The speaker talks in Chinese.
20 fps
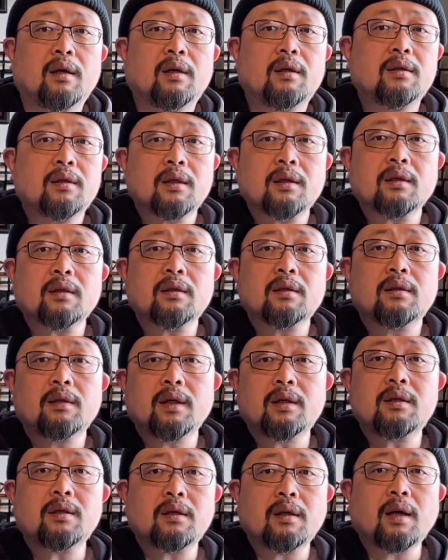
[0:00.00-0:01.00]
这个
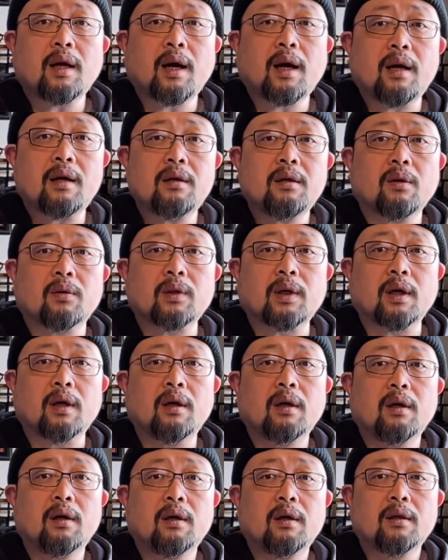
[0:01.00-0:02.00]
年轻人还是有的，
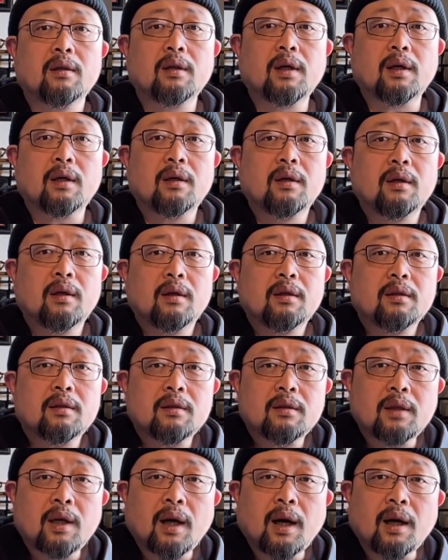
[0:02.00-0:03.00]
那
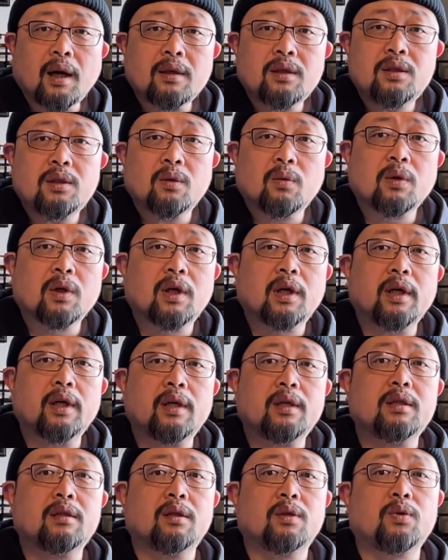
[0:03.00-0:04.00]
他就可以
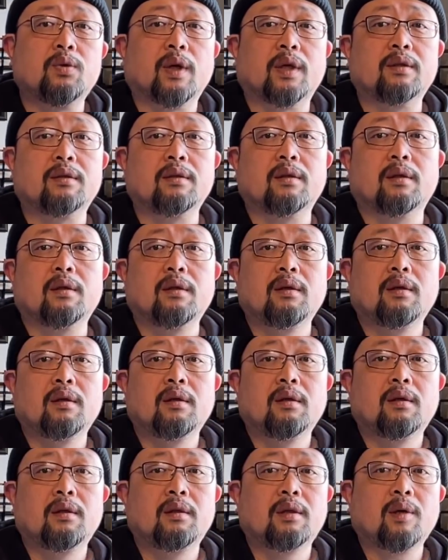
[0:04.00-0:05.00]
进行选择。
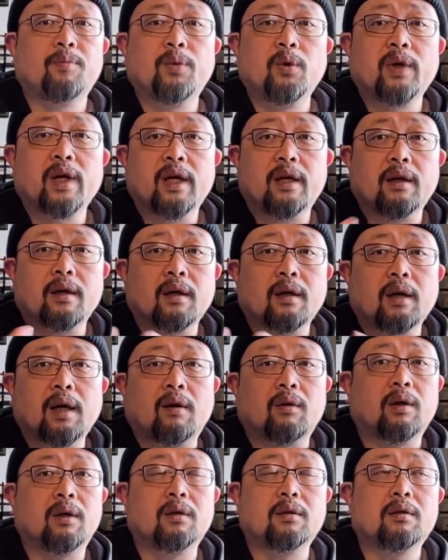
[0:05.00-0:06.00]
他不给这个
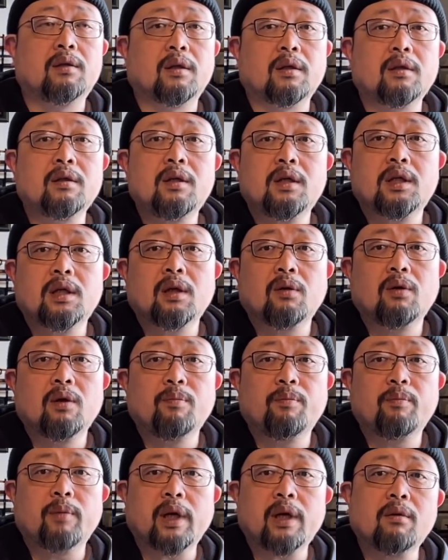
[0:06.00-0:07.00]
老人，整体社会
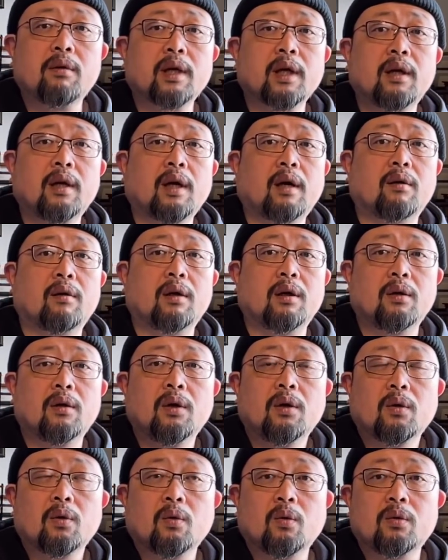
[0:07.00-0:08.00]
没有给老人
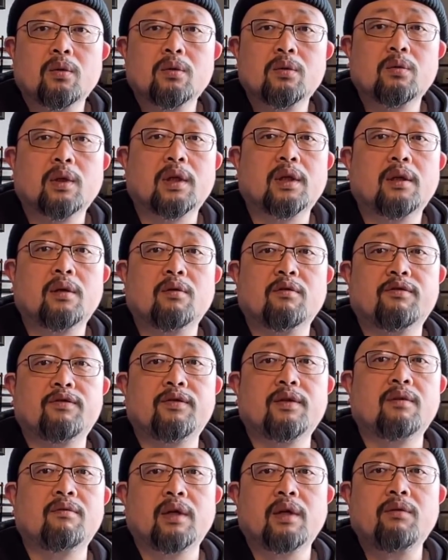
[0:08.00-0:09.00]
工作的这种
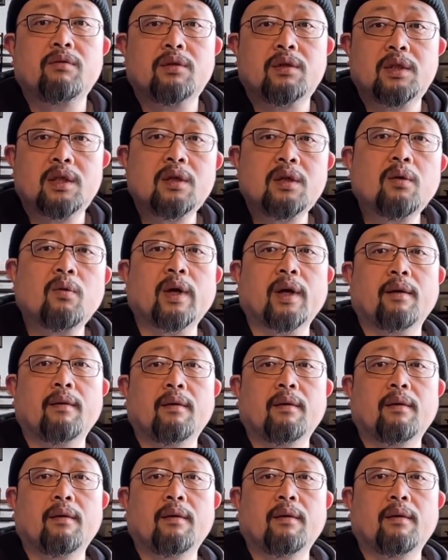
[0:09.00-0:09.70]
氛围与机会，